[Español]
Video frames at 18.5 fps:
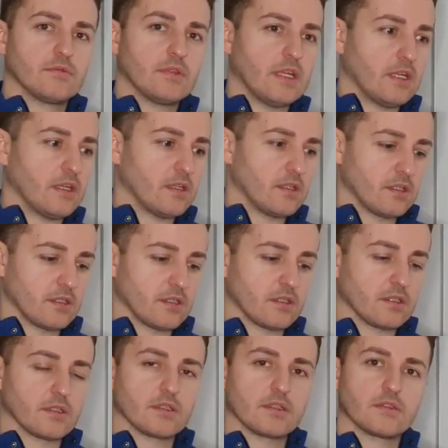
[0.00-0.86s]

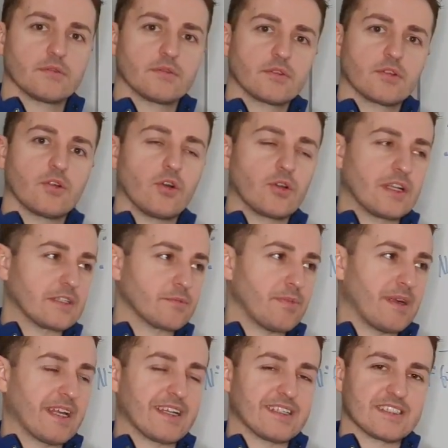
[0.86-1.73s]
eh, con las
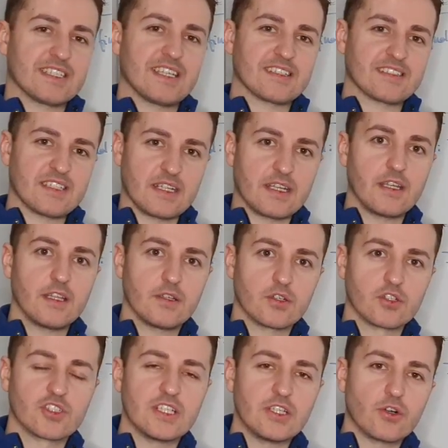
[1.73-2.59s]
parejas que has
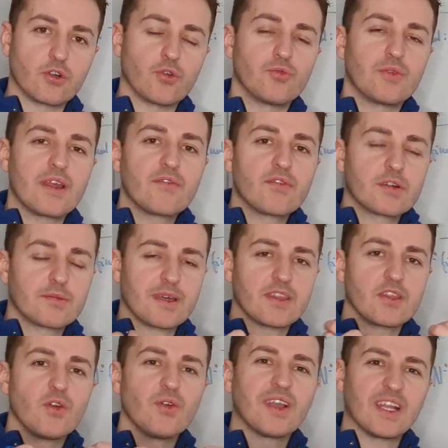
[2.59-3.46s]
tenido, sino con una
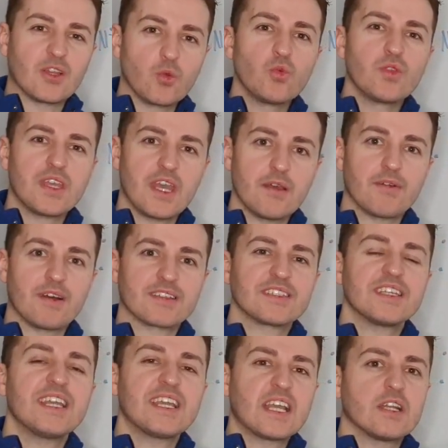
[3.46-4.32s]
información que tú
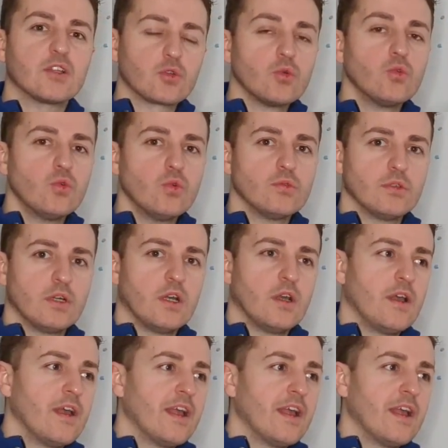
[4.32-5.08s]
llevas y que tú